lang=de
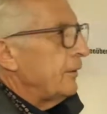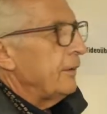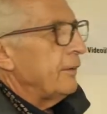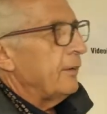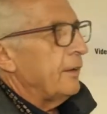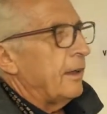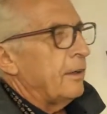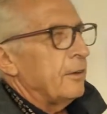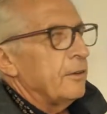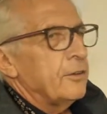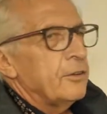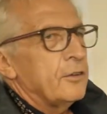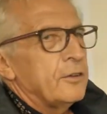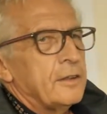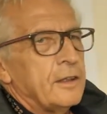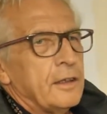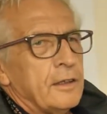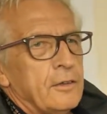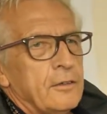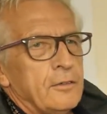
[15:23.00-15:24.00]
dieser
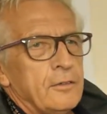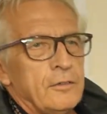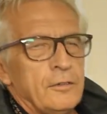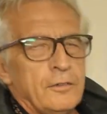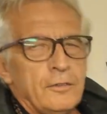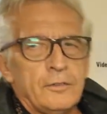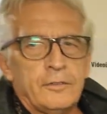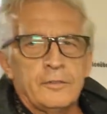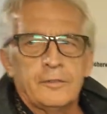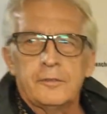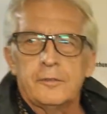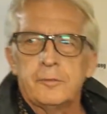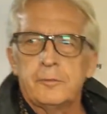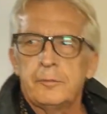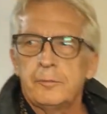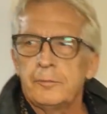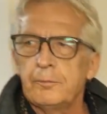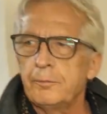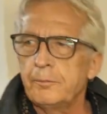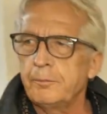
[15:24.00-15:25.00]
Ausstellung
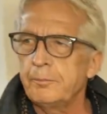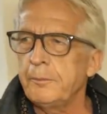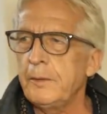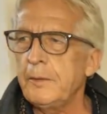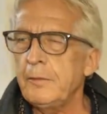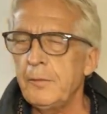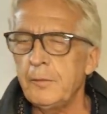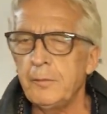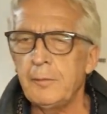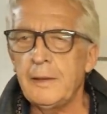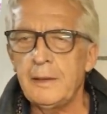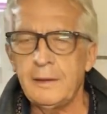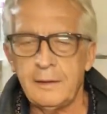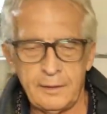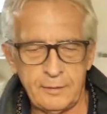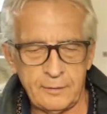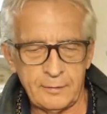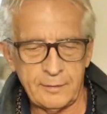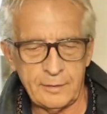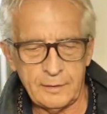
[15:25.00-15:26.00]
Bibelbilder
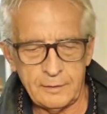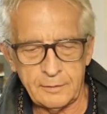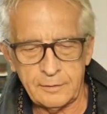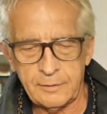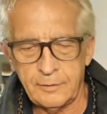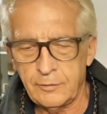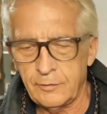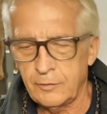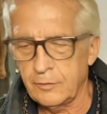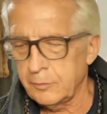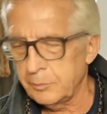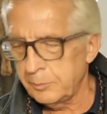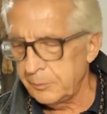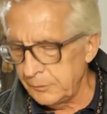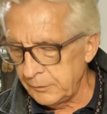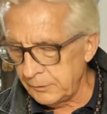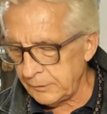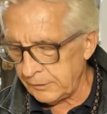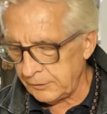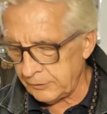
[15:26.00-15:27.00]
ist auch dieses
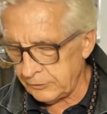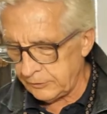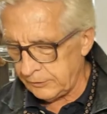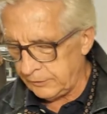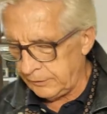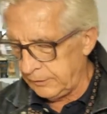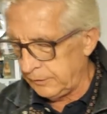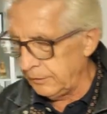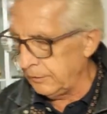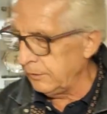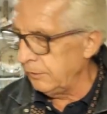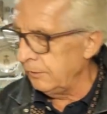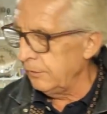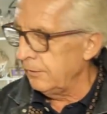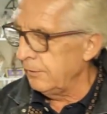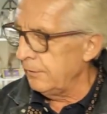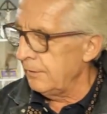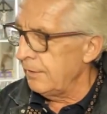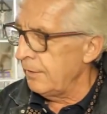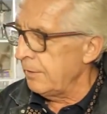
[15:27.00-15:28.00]
Buch erschienen,
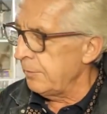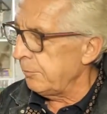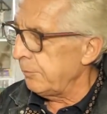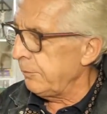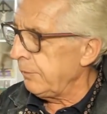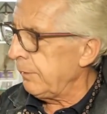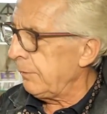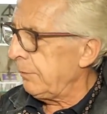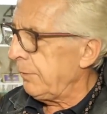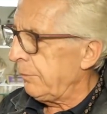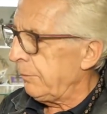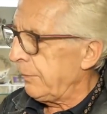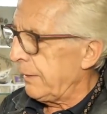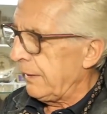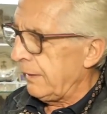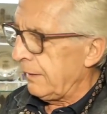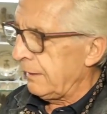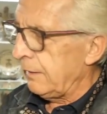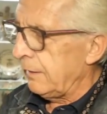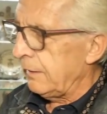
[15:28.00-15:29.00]

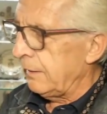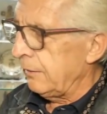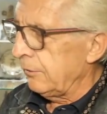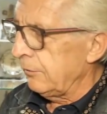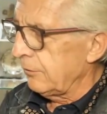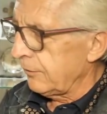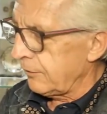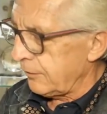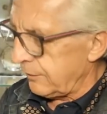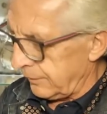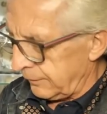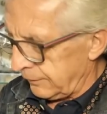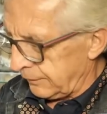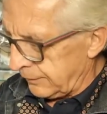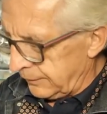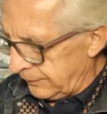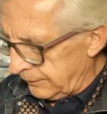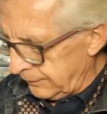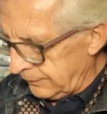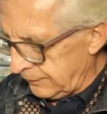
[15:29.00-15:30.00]
Bibelbilder in unseren
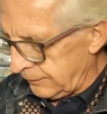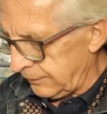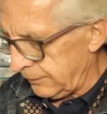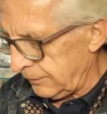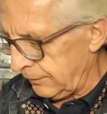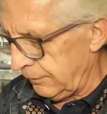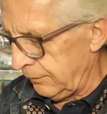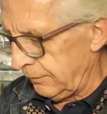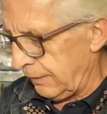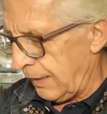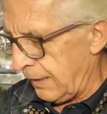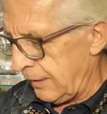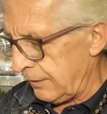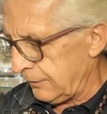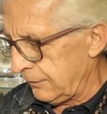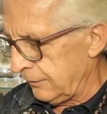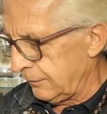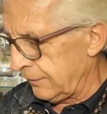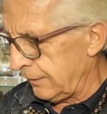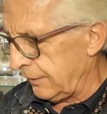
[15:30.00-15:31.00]
Kirchen,
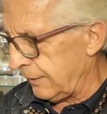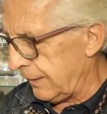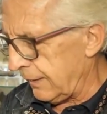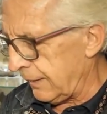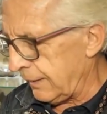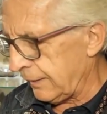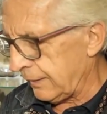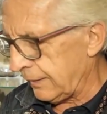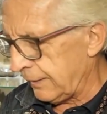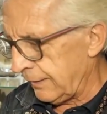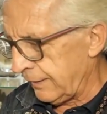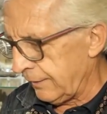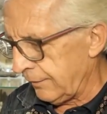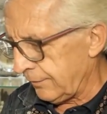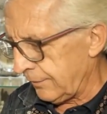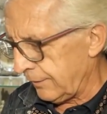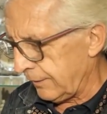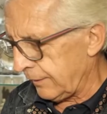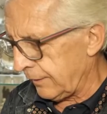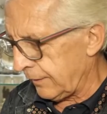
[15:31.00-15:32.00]
800 Jahre
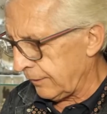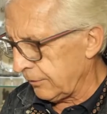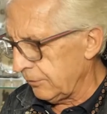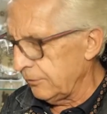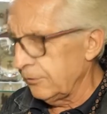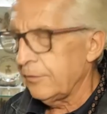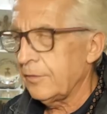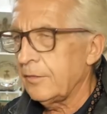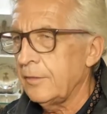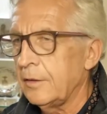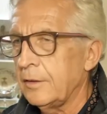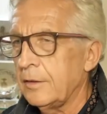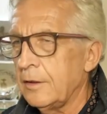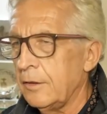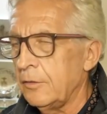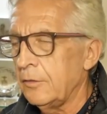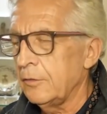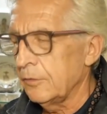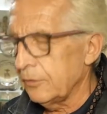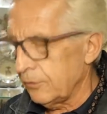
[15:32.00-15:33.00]
christliche Kunst in
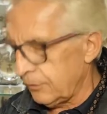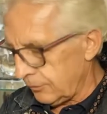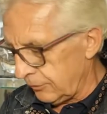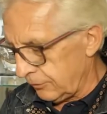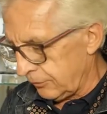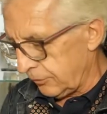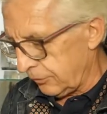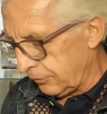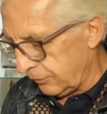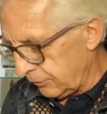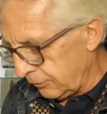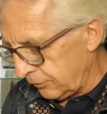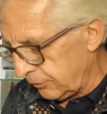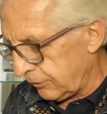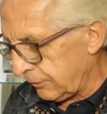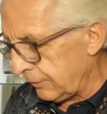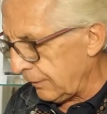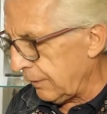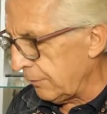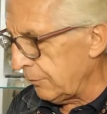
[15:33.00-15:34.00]
der Ost- und
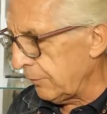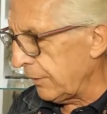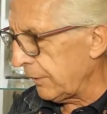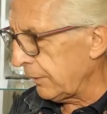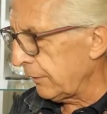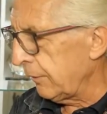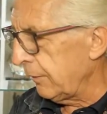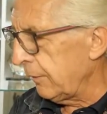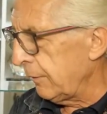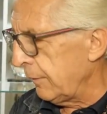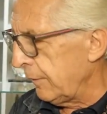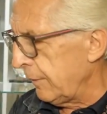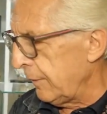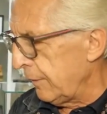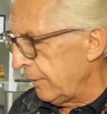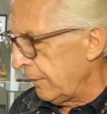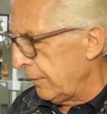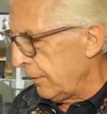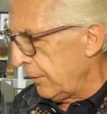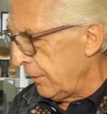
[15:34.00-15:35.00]
Südoststeiermark.
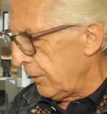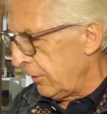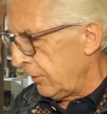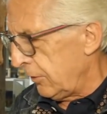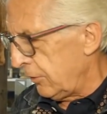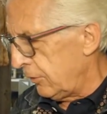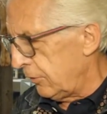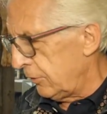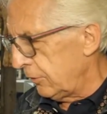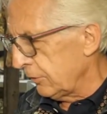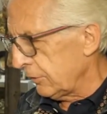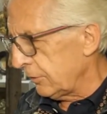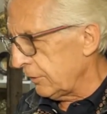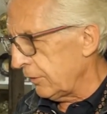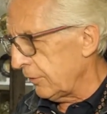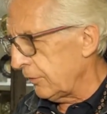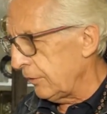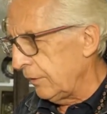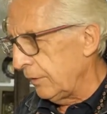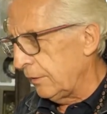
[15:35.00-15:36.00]
Und da
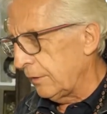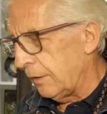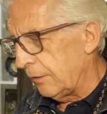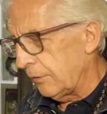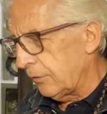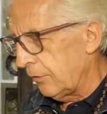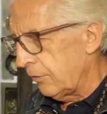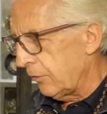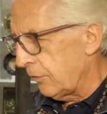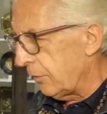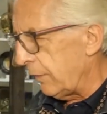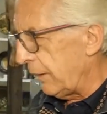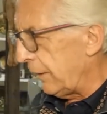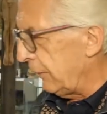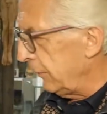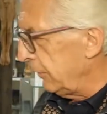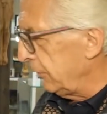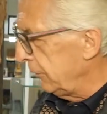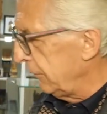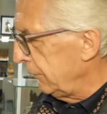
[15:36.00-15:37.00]
sind
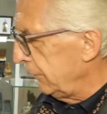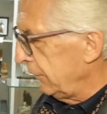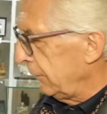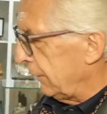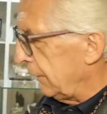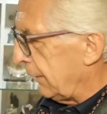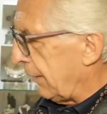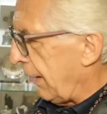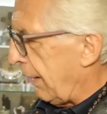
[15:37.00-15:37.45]
1200